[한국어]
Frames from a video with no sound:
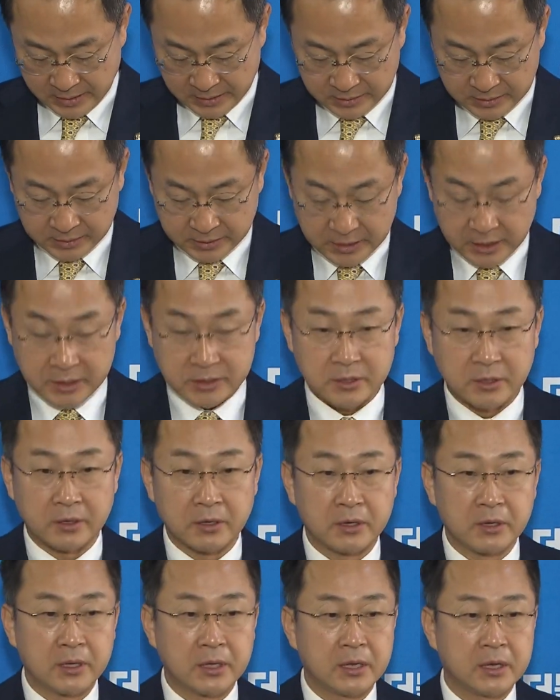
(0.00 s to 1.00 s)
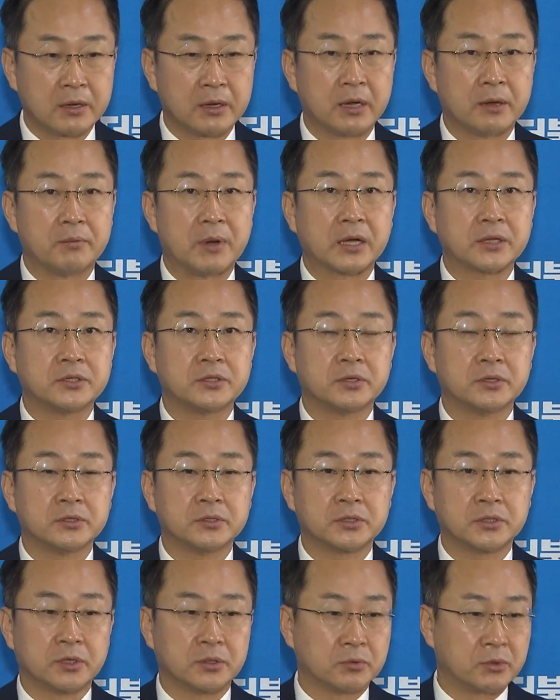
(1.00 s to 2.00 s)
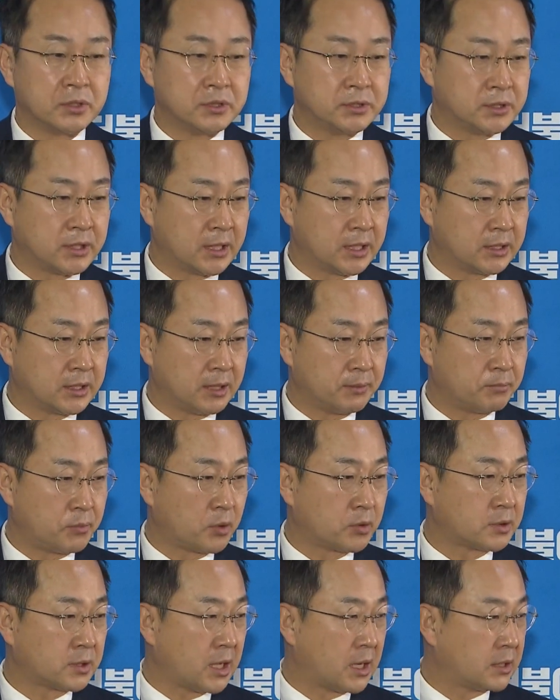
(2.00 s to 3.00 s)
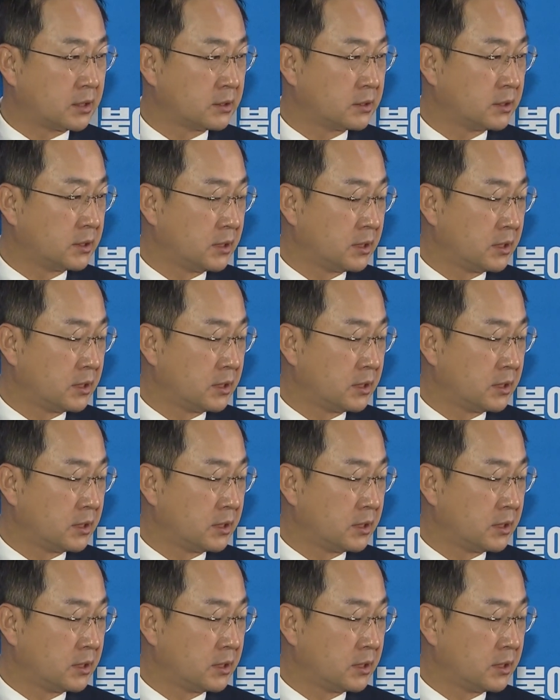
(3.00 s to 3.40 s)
그렇게 해서 아, 박지원 전 원장에 대한 복당은